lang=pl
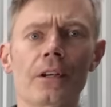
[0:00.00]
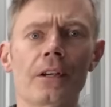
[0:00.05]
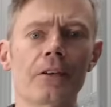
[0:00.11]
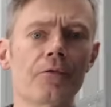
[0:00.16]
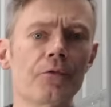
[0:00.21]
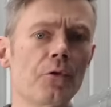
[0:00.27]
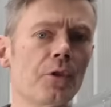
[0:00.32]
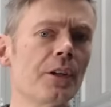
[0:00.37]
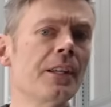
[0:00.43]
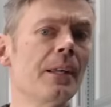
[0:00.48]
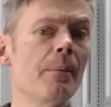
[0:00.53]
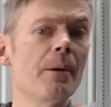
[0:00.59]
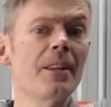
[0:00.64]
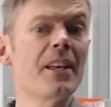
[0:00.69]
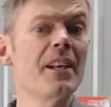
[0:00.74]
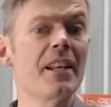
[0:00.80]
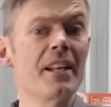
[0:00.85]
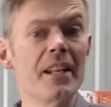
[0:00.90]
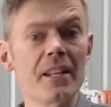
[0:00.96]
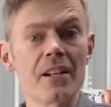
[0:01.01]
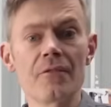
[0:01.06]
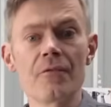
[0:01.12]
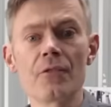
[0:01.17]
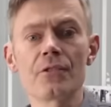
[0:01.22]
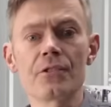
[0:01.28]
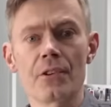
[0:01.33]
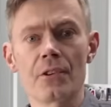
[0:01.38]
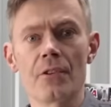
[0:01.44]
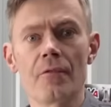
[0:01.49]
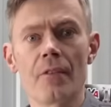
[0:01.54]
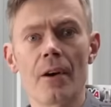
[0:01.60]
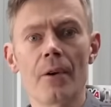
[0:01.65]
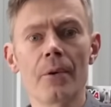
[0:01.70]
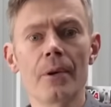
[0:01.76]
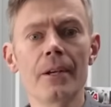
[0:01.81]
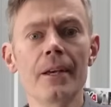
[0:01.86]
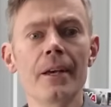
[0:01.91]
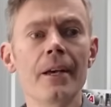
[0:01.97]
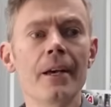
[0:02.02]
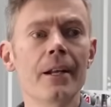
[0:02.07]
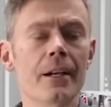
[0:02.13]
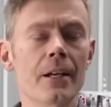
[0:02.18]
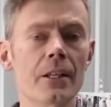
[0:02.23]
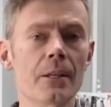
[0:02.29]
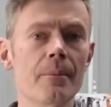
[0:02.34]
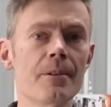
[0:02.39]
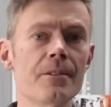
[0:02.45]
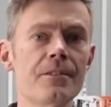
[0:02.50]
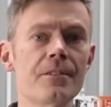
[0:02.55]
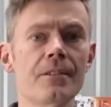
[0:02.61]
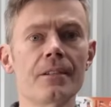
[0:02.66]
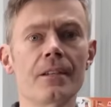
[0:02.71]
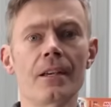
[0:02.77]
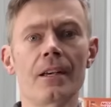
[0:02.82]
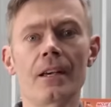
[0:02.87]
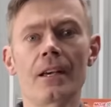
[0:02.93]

w których te baterie nadal funkcjonowały, Natomiast e,